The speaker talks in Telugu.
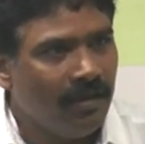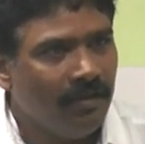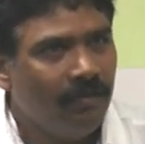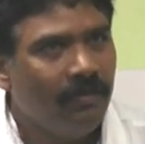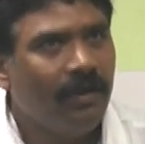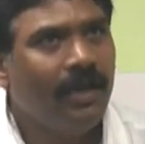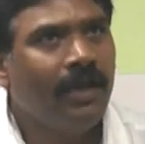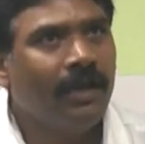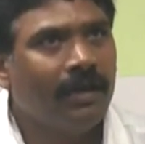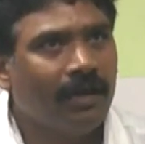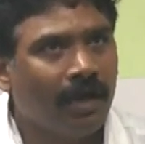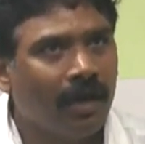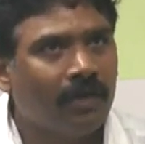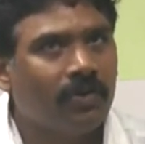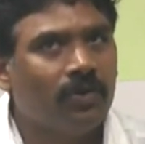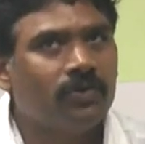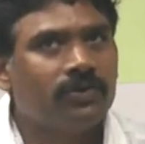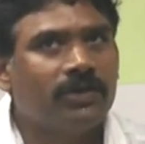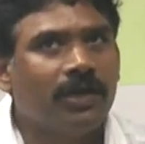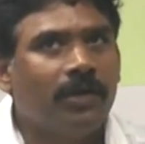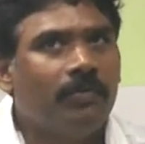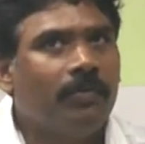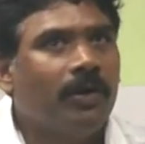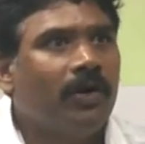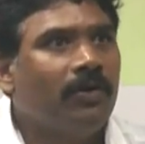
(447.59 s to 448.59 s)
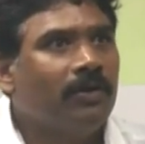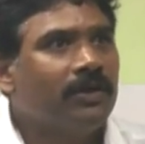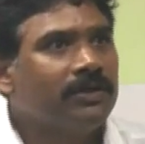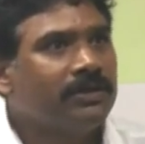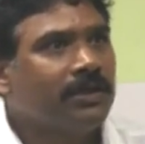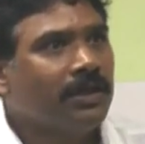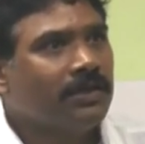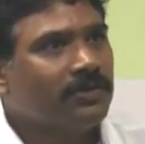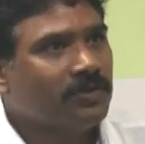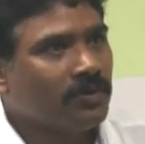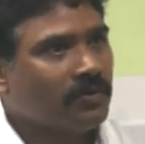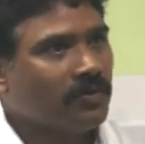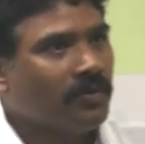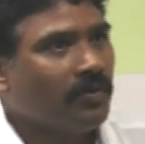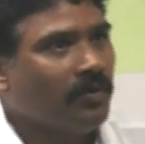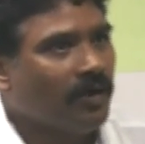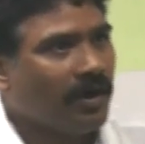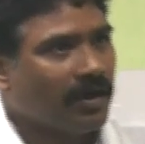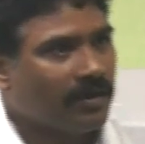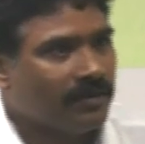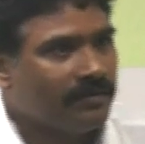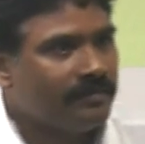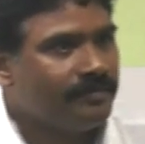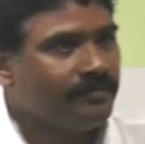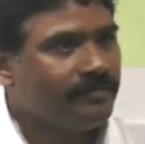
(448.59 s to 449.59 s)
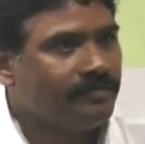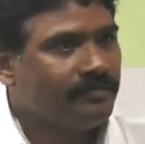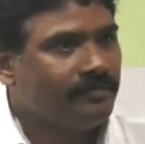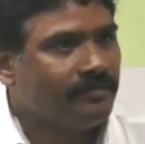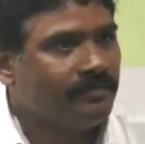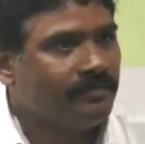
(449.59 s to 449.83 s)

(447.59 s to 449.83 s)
వెళ్ళాను ఆ రోజు అమావాస్య శుక్రవారం